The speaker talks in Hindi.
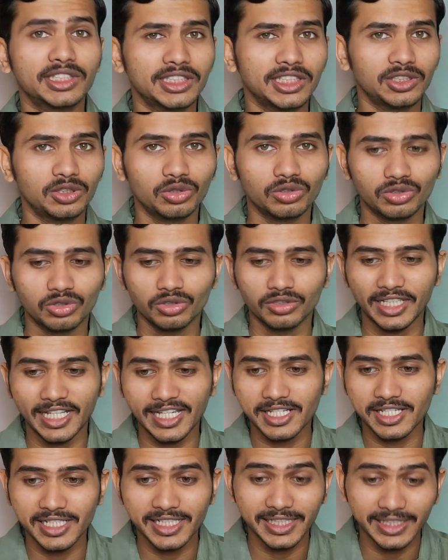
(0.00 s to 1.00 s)
सकते दोस्तों क्या
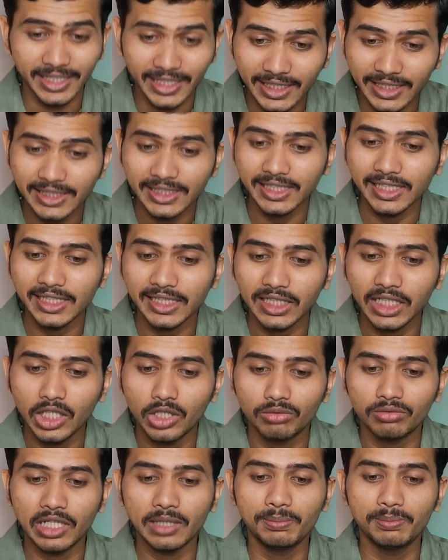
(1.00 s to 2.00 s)
एच डी नहीं है
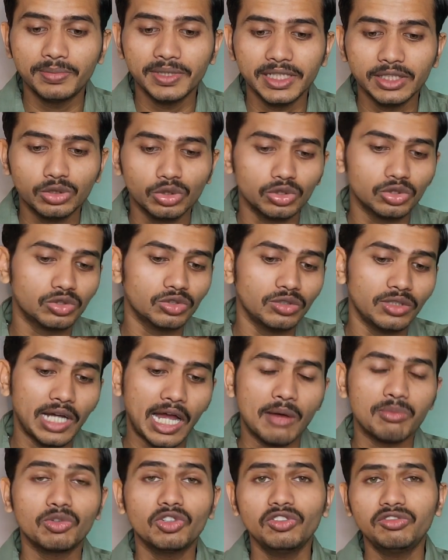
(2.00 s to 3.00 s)
वहीं पे दोस्तों
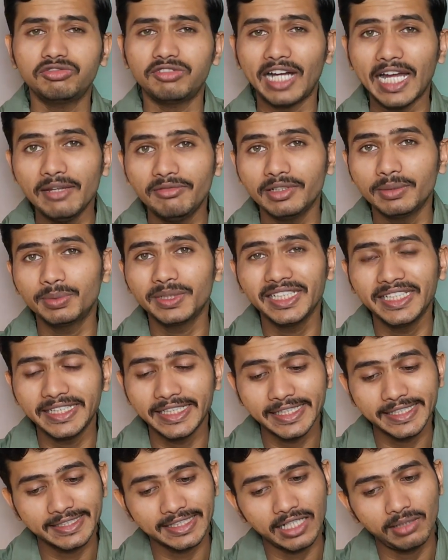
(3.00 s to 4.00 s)
आपको 550
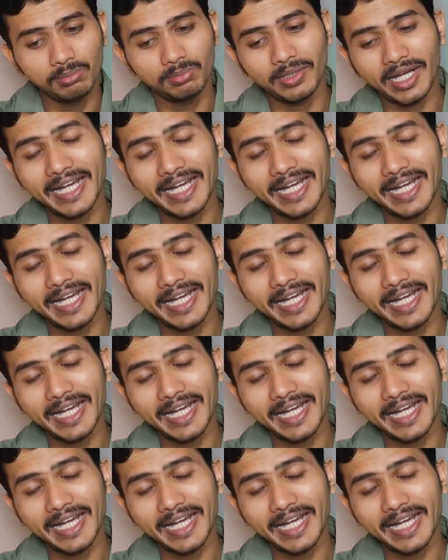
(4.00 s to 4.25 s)
निट्स का